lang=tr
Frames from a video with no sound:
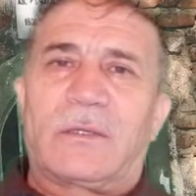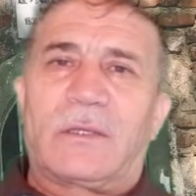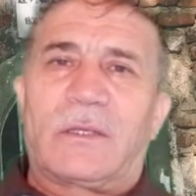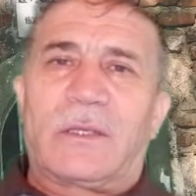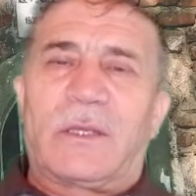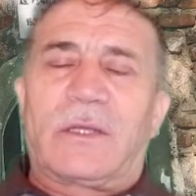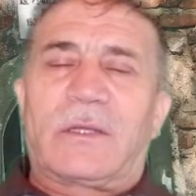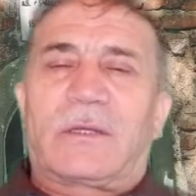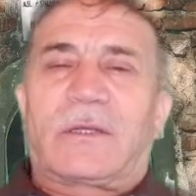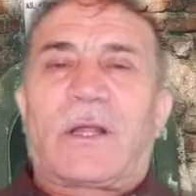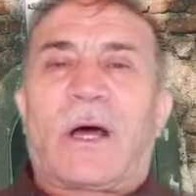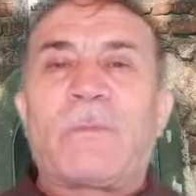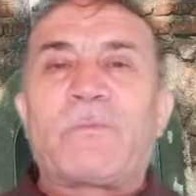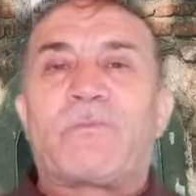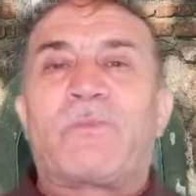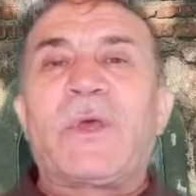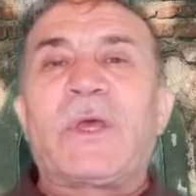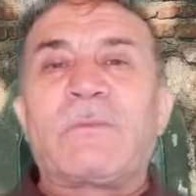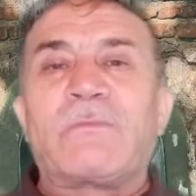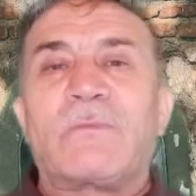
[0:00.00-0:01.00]
E
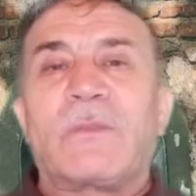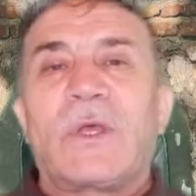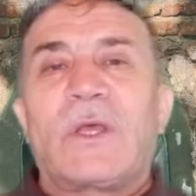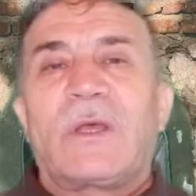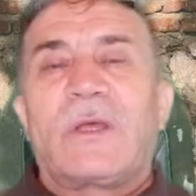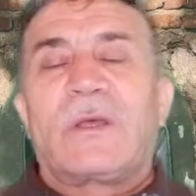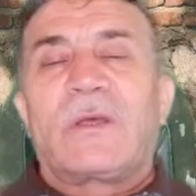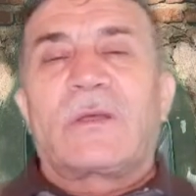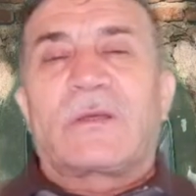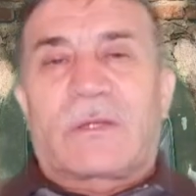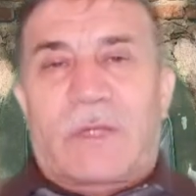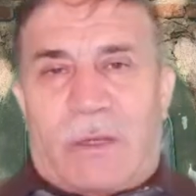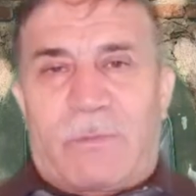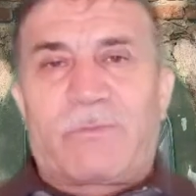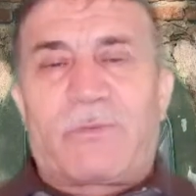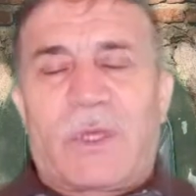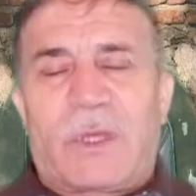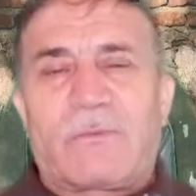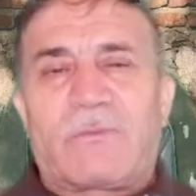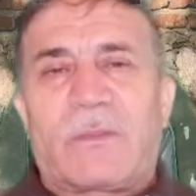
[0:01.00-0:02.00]
Rabbim
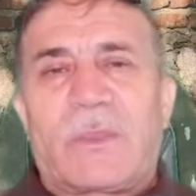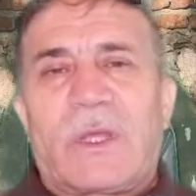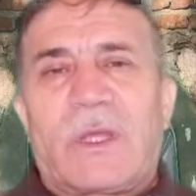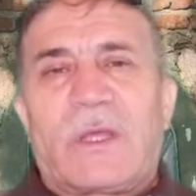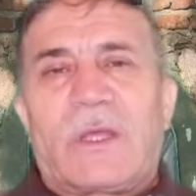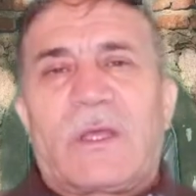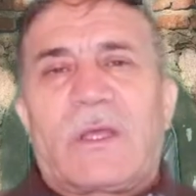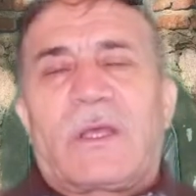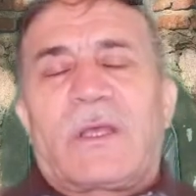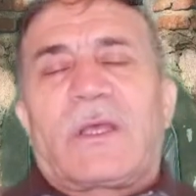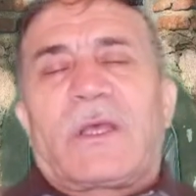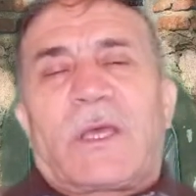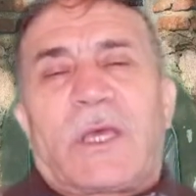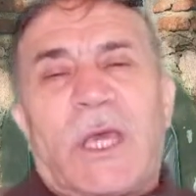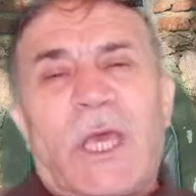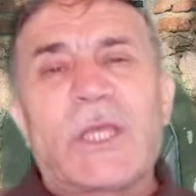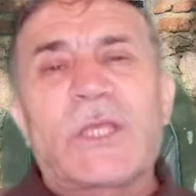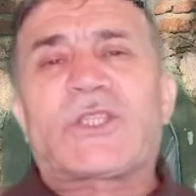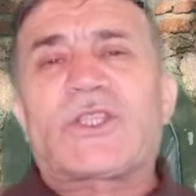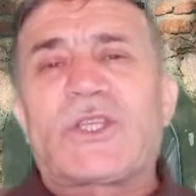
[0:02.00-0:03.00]
Rabbim
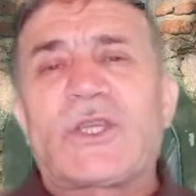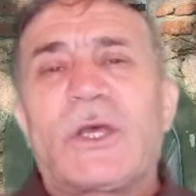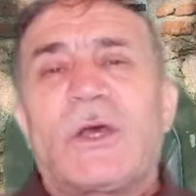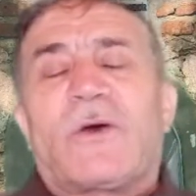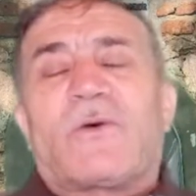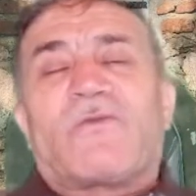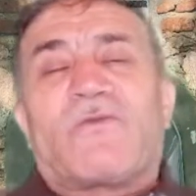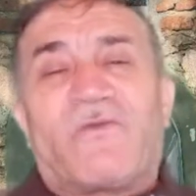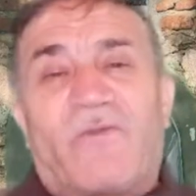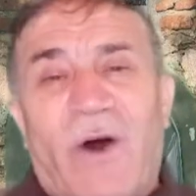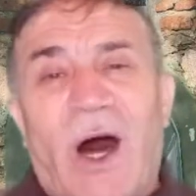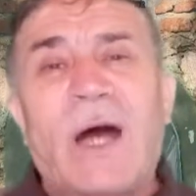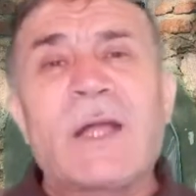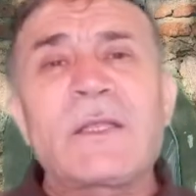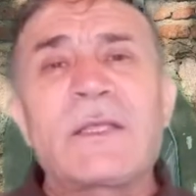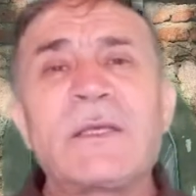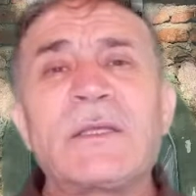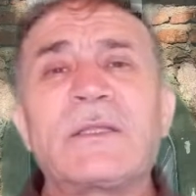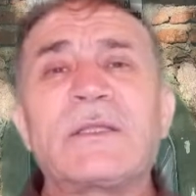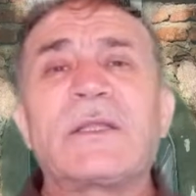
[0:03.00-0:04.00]
hiç
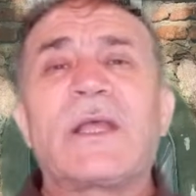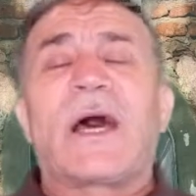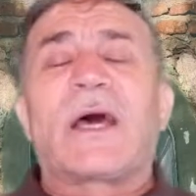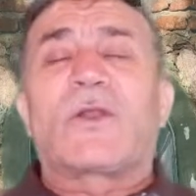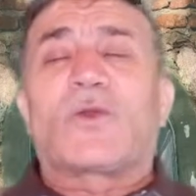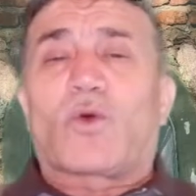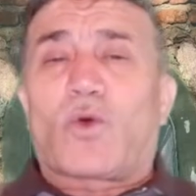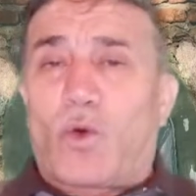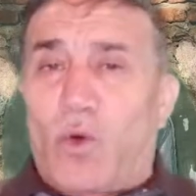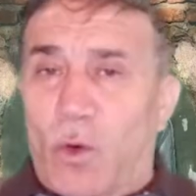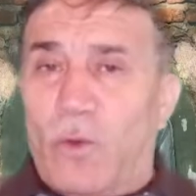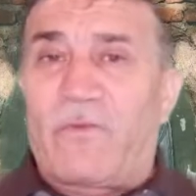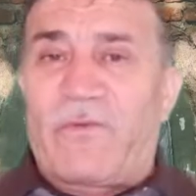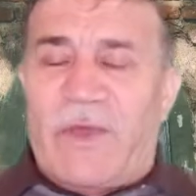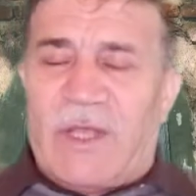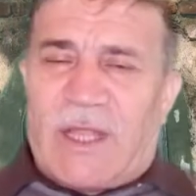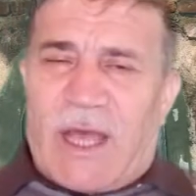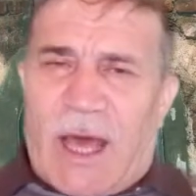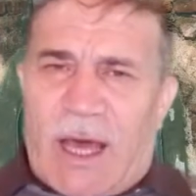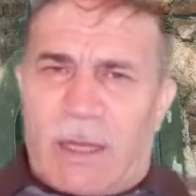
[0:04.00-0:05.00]
vadinden hulf
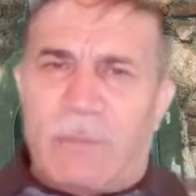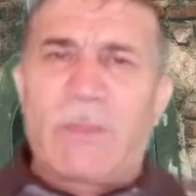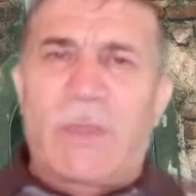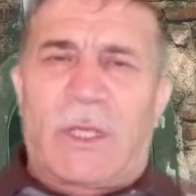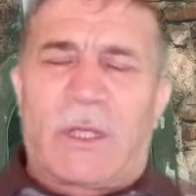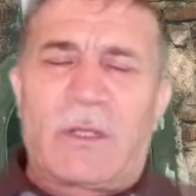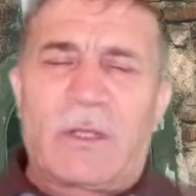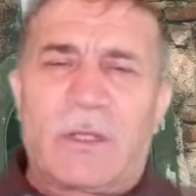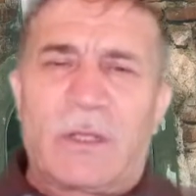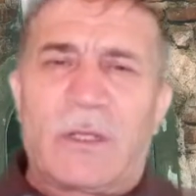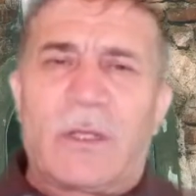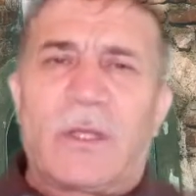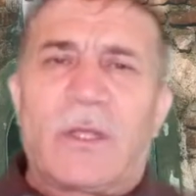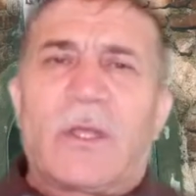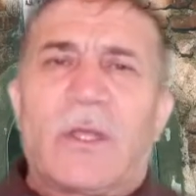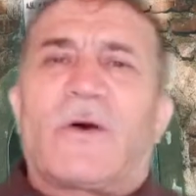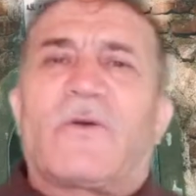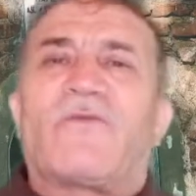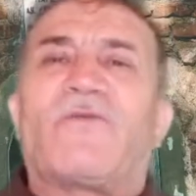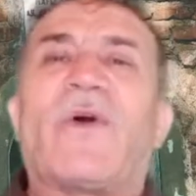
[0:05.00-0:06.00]
eder mi?
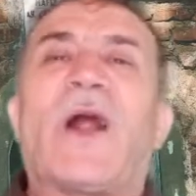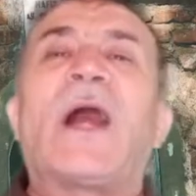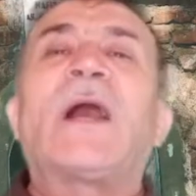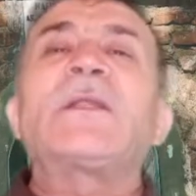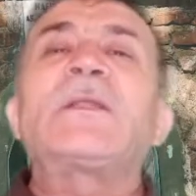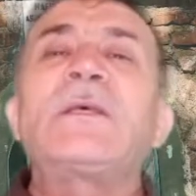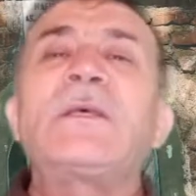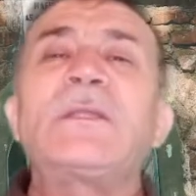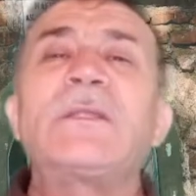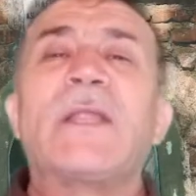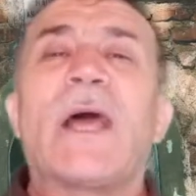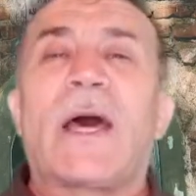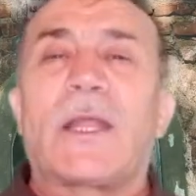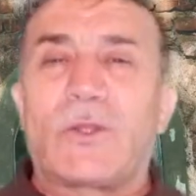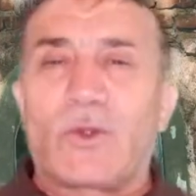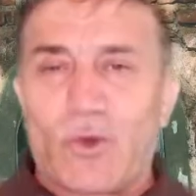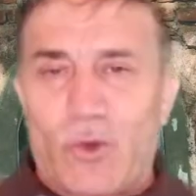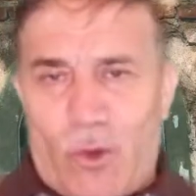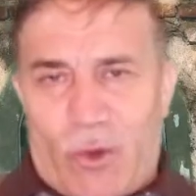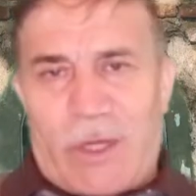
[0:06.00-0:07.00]

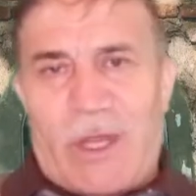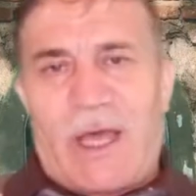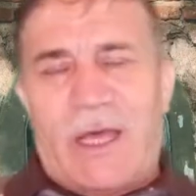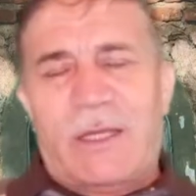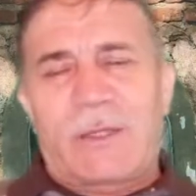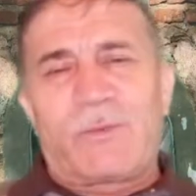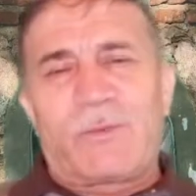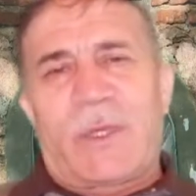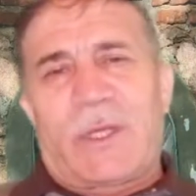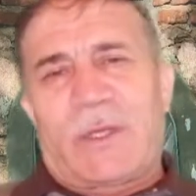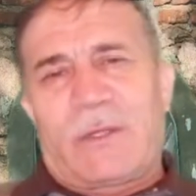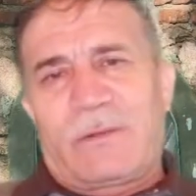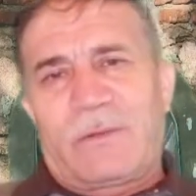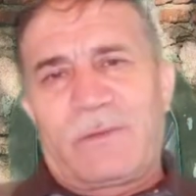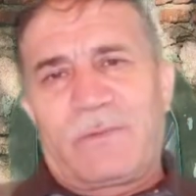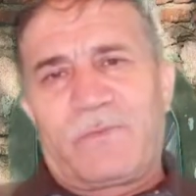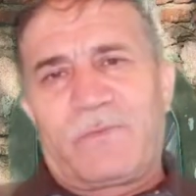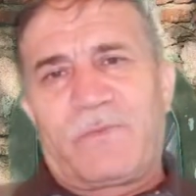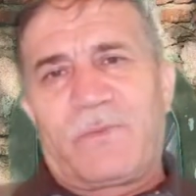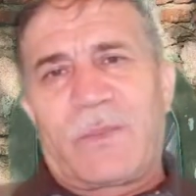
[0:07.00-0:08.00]
Vadinden döner mi?
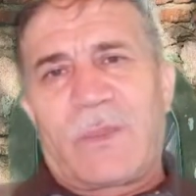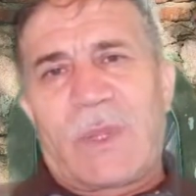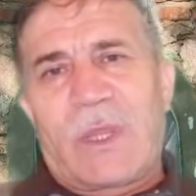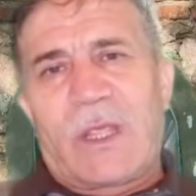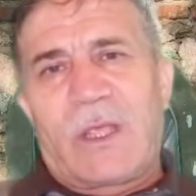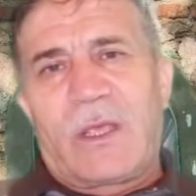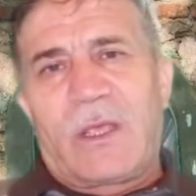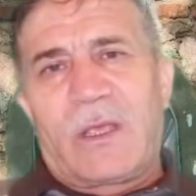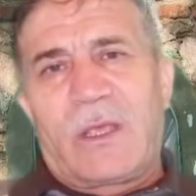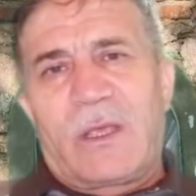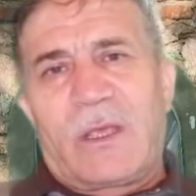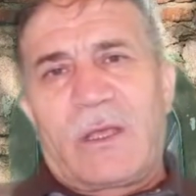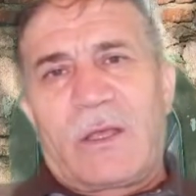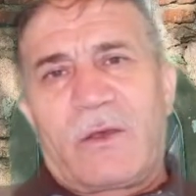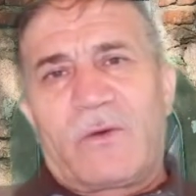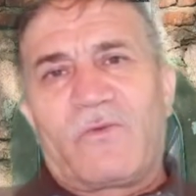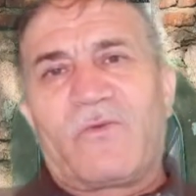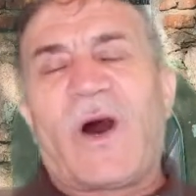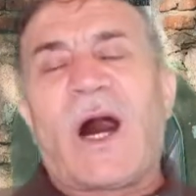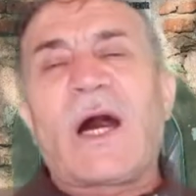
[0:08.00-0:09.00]

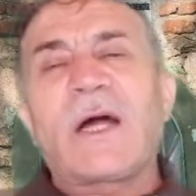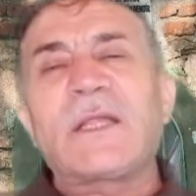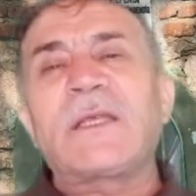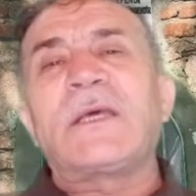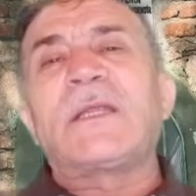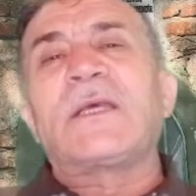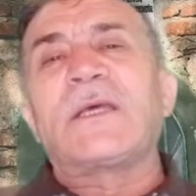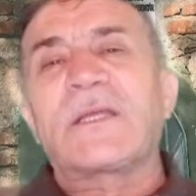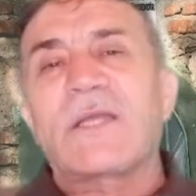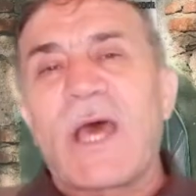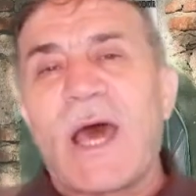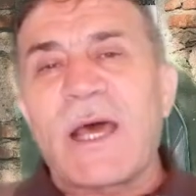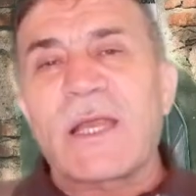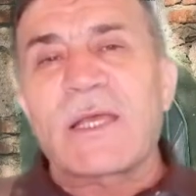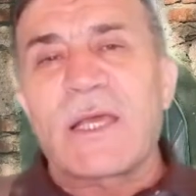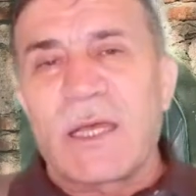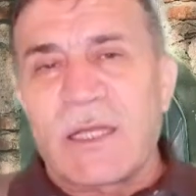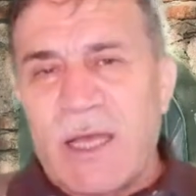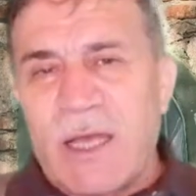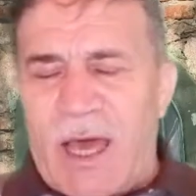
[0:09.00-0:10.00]
Vadini
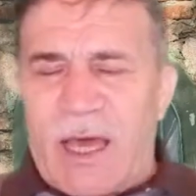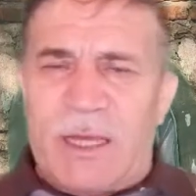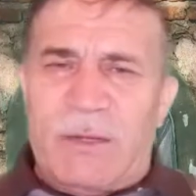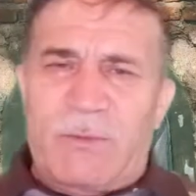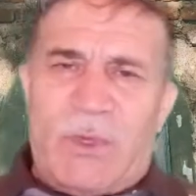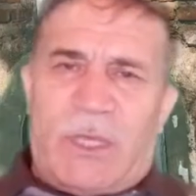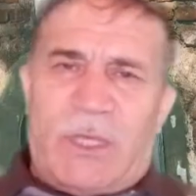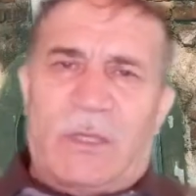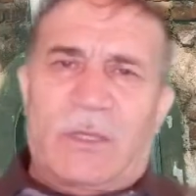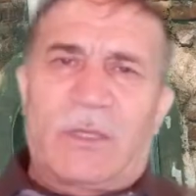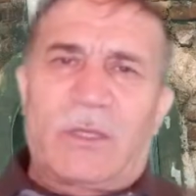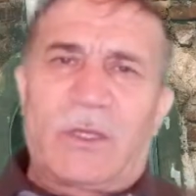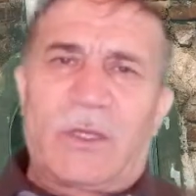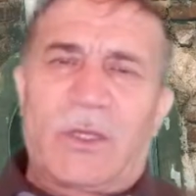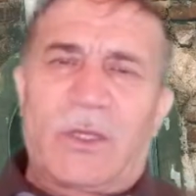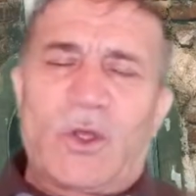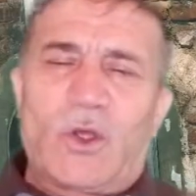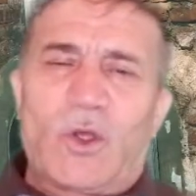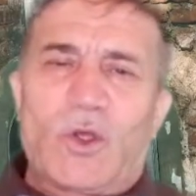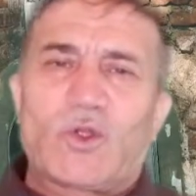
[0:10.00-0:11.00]
terk eder mi?
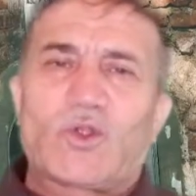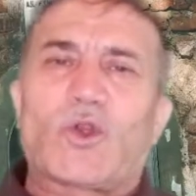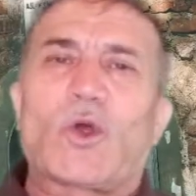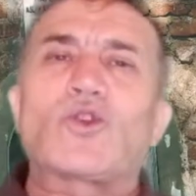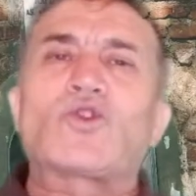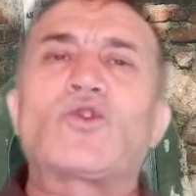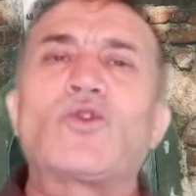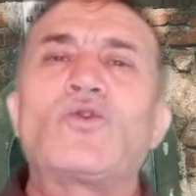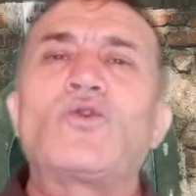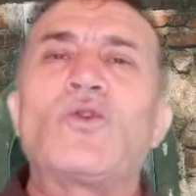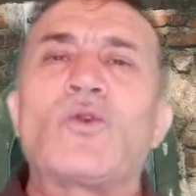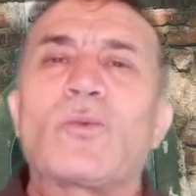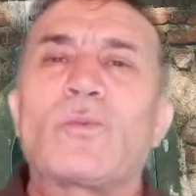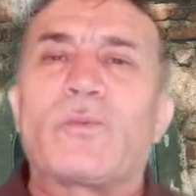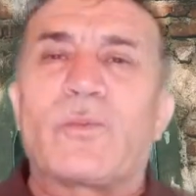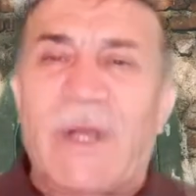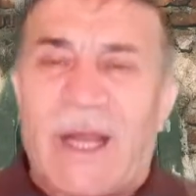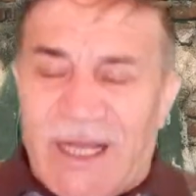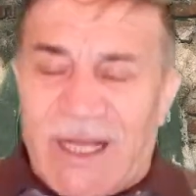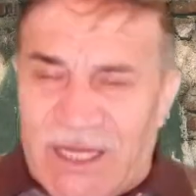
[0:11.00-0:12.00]

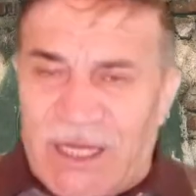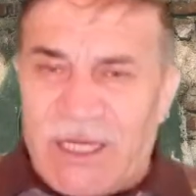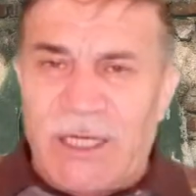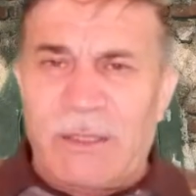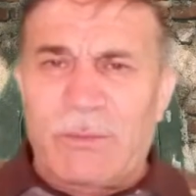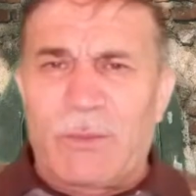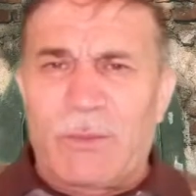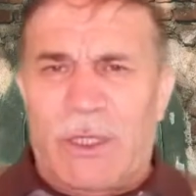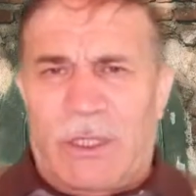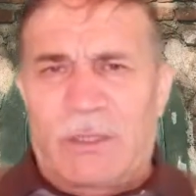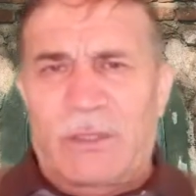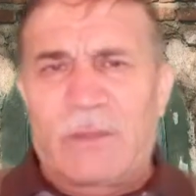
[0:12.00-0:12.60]
Sözünü bırakır mı?